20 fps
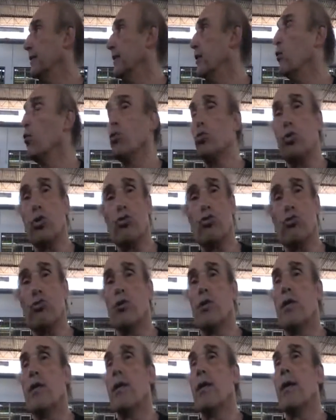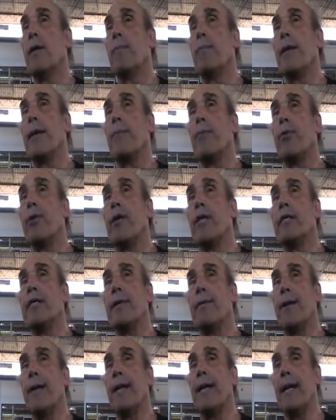de ductos, para poder
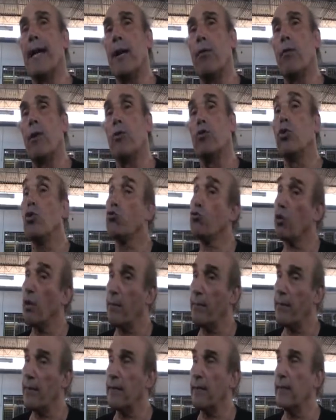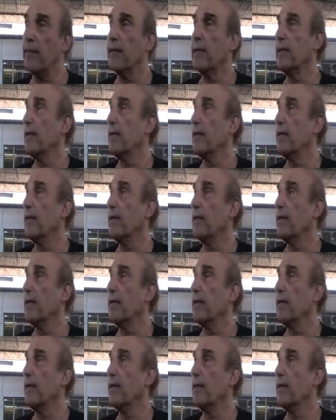llevar al agua no solamente